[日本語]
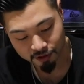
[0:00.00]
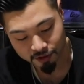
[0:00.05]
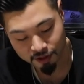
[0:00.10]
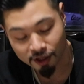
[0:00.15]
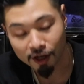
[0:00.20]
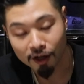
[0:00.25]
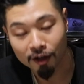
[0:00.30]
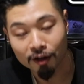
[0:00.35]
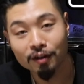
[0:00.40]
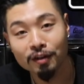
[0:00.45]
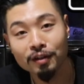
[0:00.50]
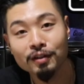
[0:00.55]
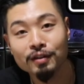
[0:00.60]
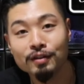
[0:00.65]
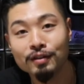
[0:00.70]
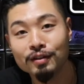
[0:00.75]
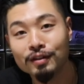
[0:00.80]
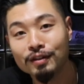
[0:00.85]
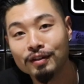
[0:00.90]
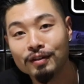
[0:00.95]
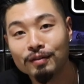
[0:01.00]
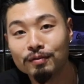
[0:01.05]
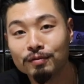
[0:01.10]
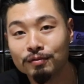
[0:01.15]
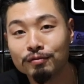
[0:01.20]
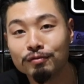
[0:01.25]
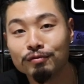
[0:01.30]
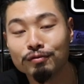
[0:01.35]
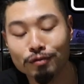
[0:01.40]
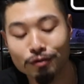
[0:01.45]
いや、
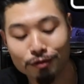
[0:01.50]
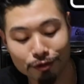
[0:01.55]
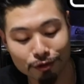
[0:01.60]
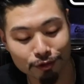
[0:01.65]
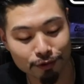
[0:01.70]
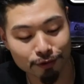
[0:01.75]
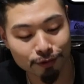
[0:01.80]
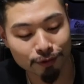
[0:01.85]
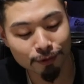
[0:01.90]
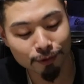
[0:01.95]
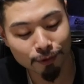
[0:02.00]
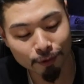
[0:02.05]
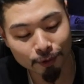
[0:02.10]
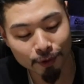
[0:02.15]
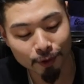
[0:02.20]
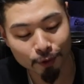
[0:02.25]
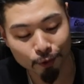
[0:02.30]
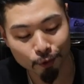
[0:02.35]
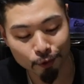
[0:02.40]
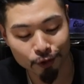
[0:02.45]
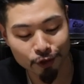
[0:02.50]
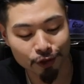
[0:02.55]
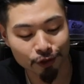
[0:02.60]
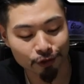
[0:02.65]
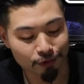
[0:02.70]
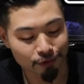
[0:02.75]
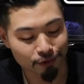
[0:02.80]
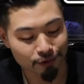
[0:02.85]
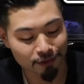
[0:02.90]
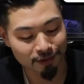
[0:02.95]
うん、すごい落ち
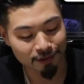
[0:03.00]
る